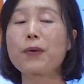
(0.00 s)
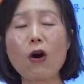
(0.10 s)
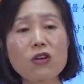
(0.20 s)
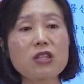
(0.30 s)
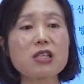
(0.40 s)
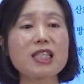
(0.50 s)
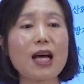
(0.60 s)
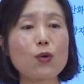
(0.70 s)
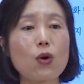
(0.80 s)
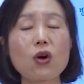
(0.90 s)
병들지
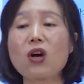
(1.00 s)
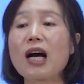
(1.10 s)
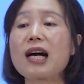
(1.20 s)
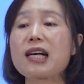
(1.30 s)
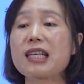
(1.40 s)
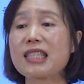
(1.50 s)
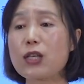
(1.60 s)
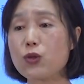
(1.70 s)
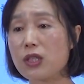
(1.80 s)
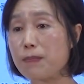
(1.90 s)
않고 건강하게 살
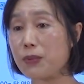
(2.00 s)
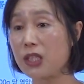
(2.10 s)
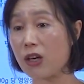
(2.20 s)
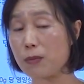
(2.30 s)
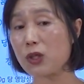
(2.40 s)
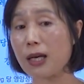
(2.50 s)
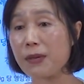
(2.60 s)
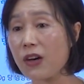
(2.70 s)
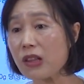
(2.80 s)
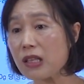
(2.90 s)
수 있는 비결은
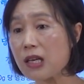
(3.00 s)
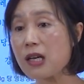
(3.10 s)
뭐냐면